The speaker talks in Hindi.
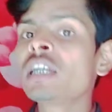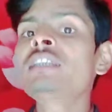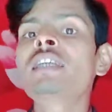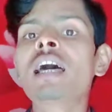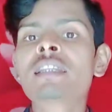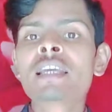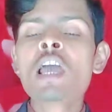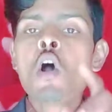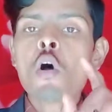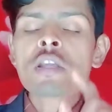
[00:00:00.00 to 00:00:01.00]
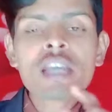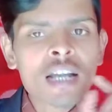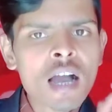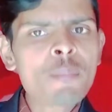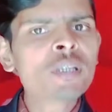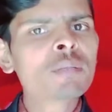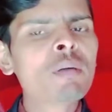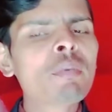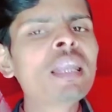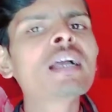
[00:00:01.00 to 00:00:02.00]
चैनल चलाते हैं और ये काफ़ी
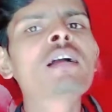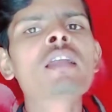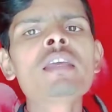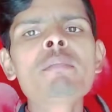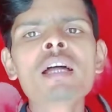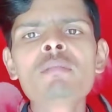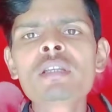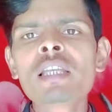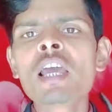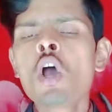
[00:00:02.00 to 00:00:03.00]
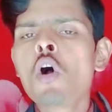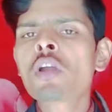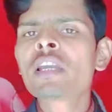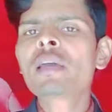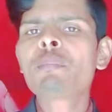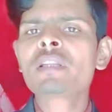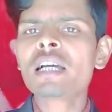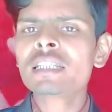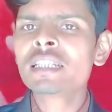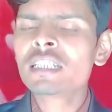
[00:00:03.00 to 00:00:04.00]
समय पहले गरीब आदमी थे और इनके
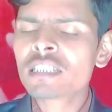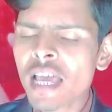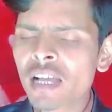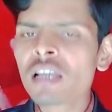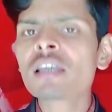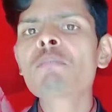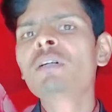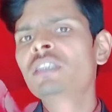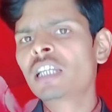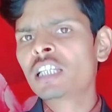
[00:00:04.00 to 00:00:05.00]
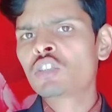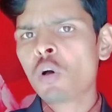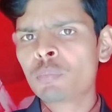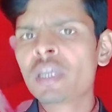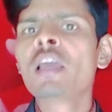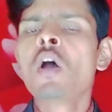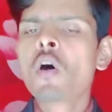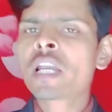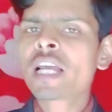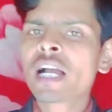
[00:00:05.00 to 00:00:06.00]
पिताजी की साइकिल की पंचर की शॉप थी
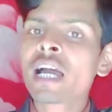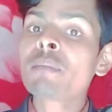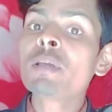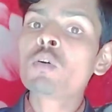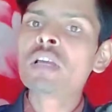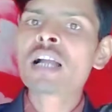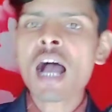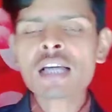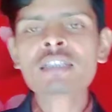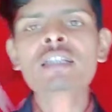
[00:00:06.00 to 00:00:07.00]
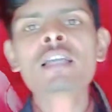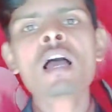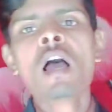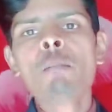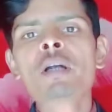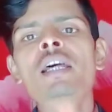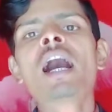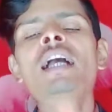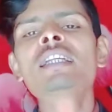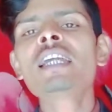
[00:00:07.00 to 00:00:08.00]
और इनका घर भी कोई खास नहीं था बट
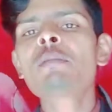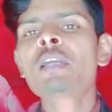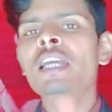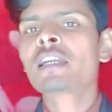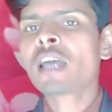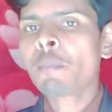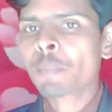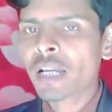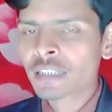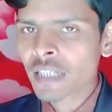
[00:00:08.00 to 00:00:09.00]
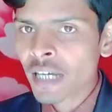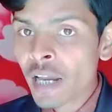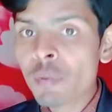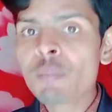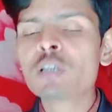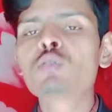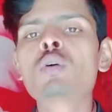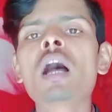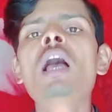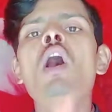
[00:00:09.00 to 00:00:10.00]
आज के डेट में इनके टॉप क्लास का घर भी बन
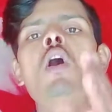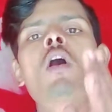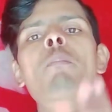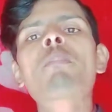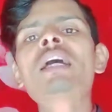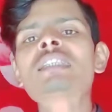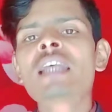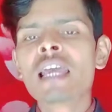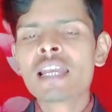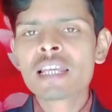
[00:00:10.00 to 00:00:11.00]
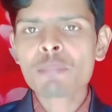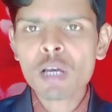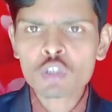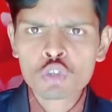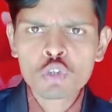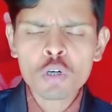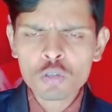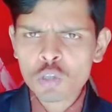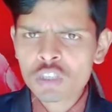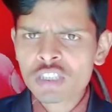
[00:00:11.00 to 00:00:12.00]
चुका है और प्लस इनके पास दो
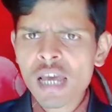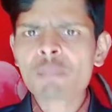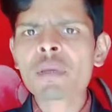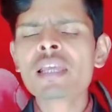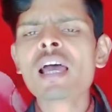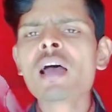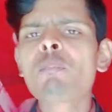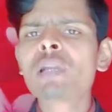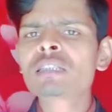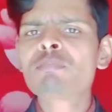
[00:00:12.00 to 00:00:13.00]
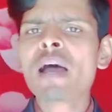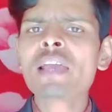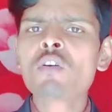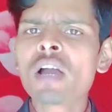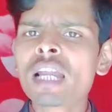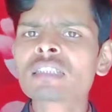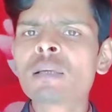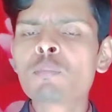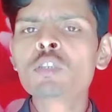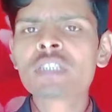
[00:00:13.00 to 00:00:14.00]
दो चार पहिया है प्लस बाइक वगैरह
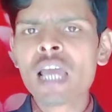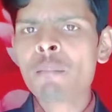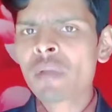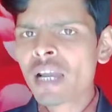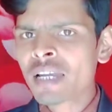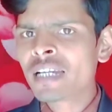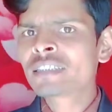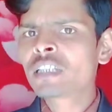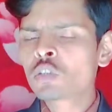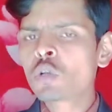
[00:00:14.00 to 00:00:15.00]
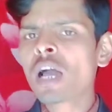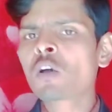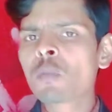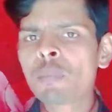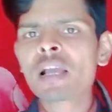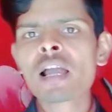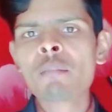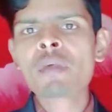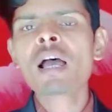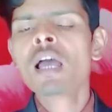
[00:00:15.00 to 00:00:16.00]
सब कुछ कैमरा डेढ़ से दो 2 लाख रुपए
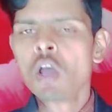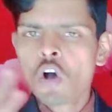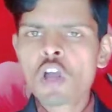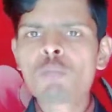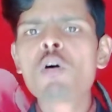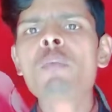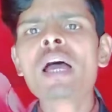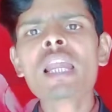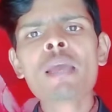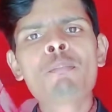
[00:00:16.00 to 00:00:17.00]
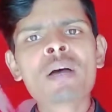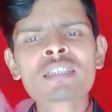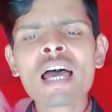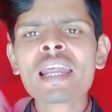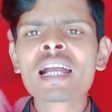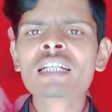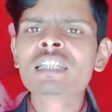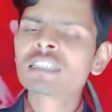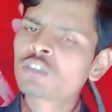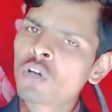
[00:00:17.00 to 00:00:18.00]
कैमरा और मोबाइल एप्पल सारे
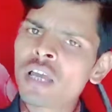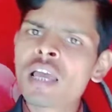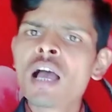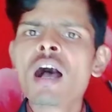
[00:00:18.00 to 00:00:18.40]
गजट्स जो है